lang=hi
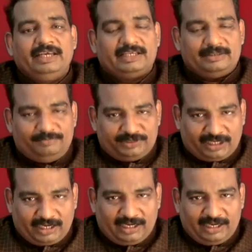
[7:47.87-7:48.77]
एक
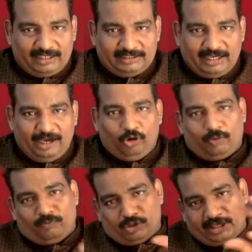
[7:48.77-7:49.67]
चक्कर लगा दिया
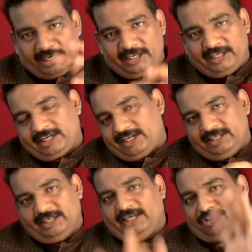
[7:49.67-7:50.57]
और वोटर आईडी अगर
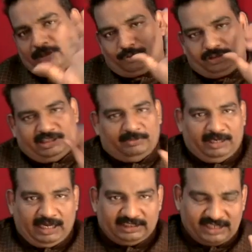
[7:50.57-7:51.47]
नहीं है तो आपको दिल्ली
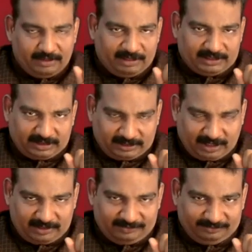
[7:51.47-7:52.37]
में इलाज नहीं मिल
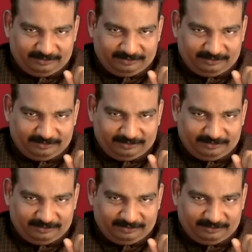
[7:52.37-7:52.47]
सकता